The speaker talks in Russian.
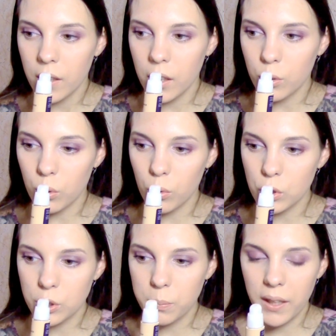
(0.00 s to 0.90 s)
который
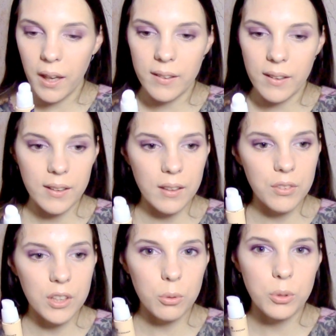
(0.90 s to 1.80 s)
очень приятно, когда
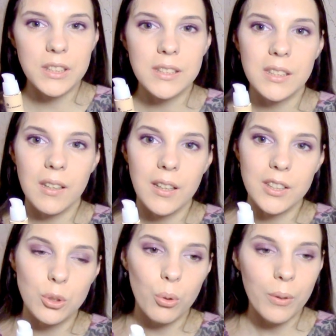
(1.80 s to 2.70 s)
вы наносите на
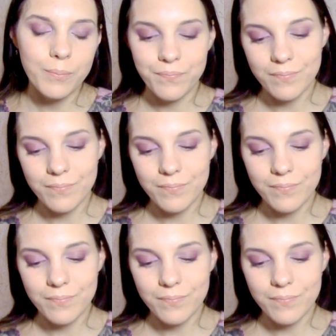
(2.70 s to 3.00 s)
лицо.